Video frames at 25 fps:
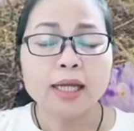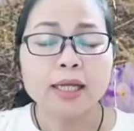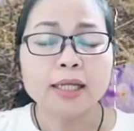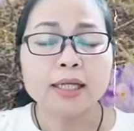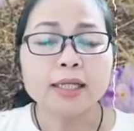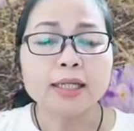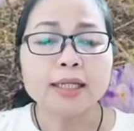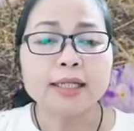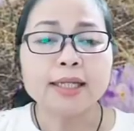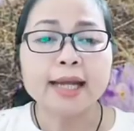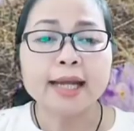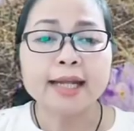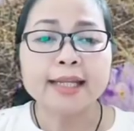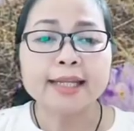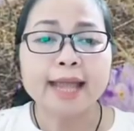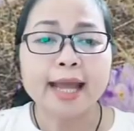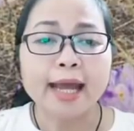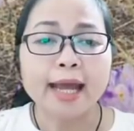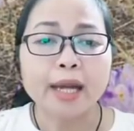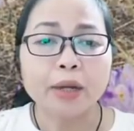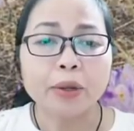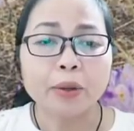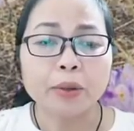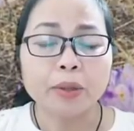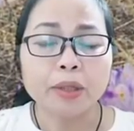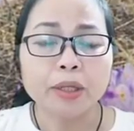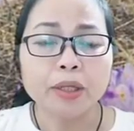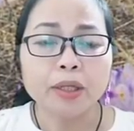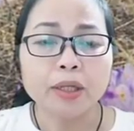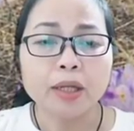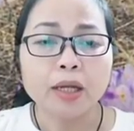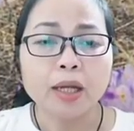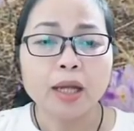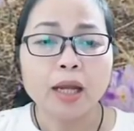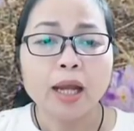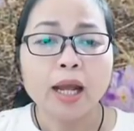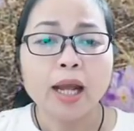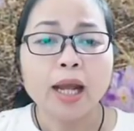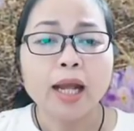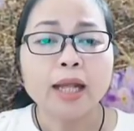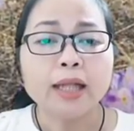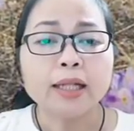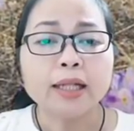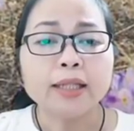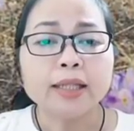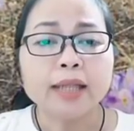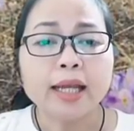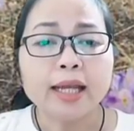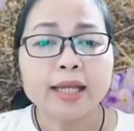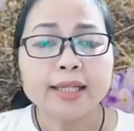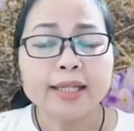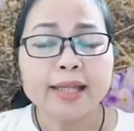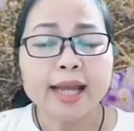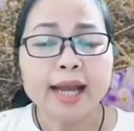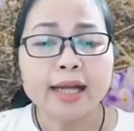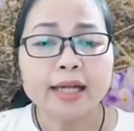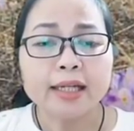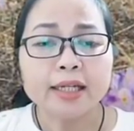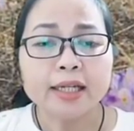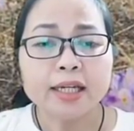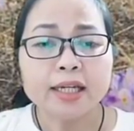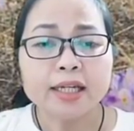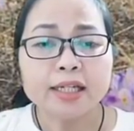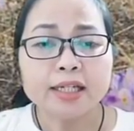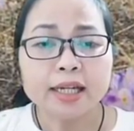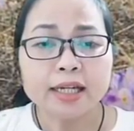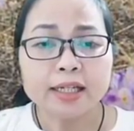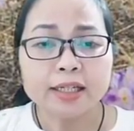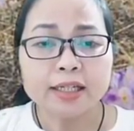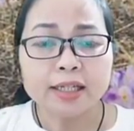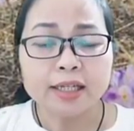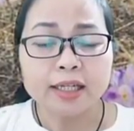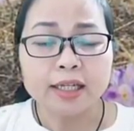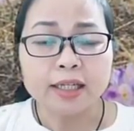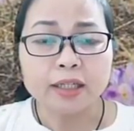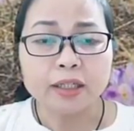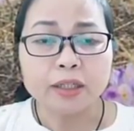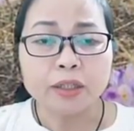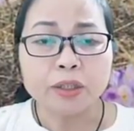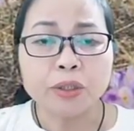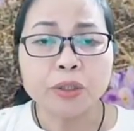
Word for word: Kinh Lăng Già nói: thế gian ly sanh diệt,